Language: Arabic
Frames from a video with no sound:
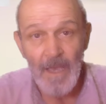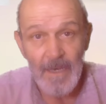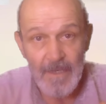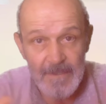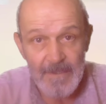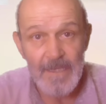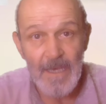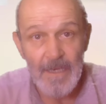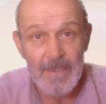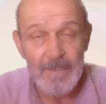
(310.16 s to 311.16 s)

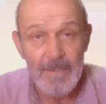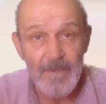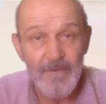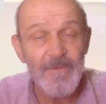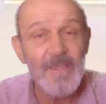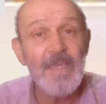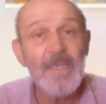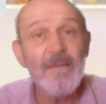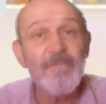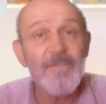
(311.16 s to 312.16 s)
الإنسان
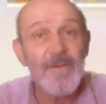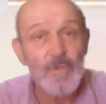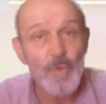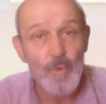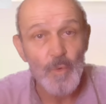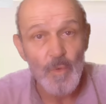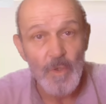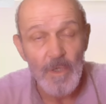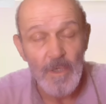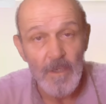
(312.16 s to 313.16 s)
فيه نفخة الروح
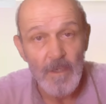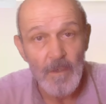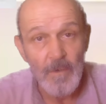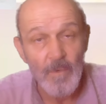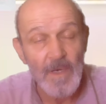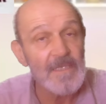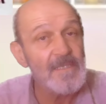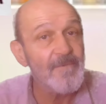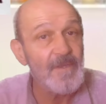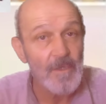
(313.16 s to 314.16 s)

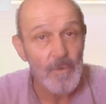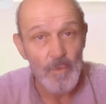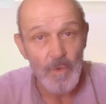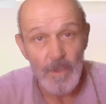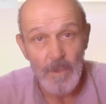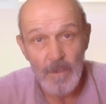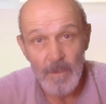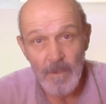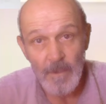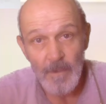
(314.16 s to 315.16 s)
وليس فيه روح
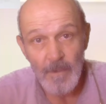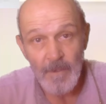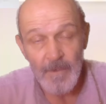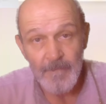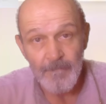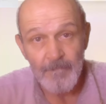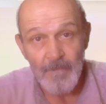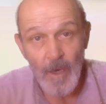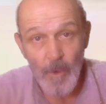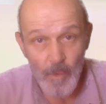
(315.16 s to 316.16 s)

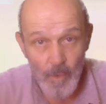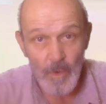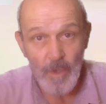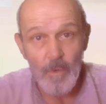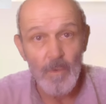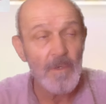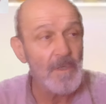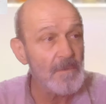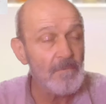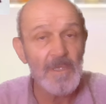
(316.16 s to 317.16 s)
الروح هو
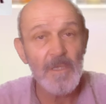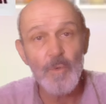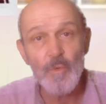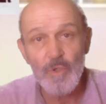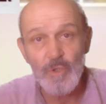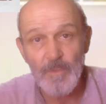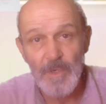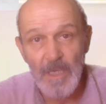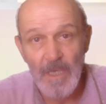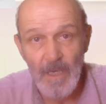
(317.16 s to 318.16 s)
مثل الروح
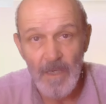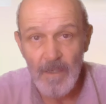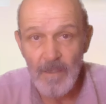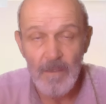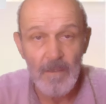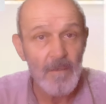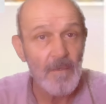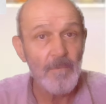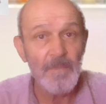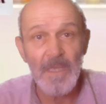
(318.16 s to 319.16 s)
جبريل
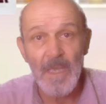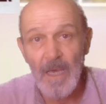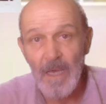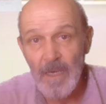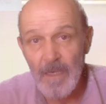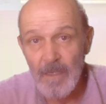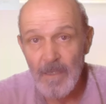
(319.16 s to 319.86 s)
ميكال